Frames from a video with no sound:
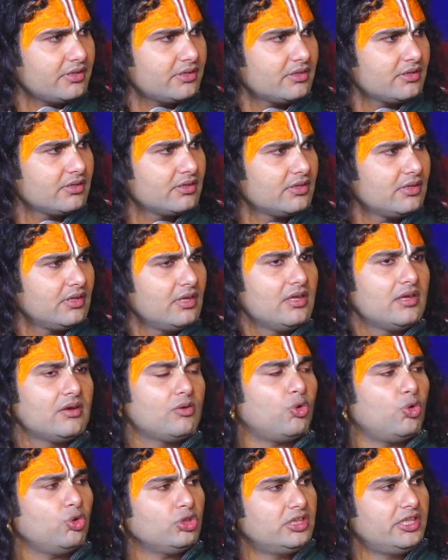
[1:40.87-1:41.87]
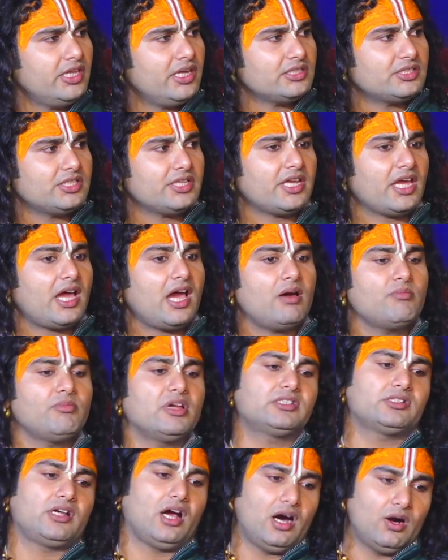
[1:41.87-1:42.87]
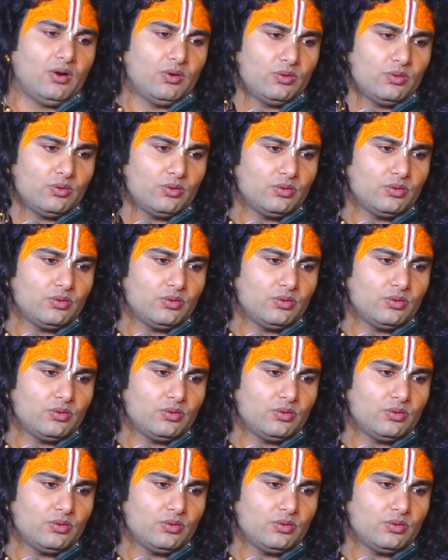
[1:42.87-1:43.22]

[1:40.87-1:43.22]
जी जी उद्देश्य क्या है मत खाओ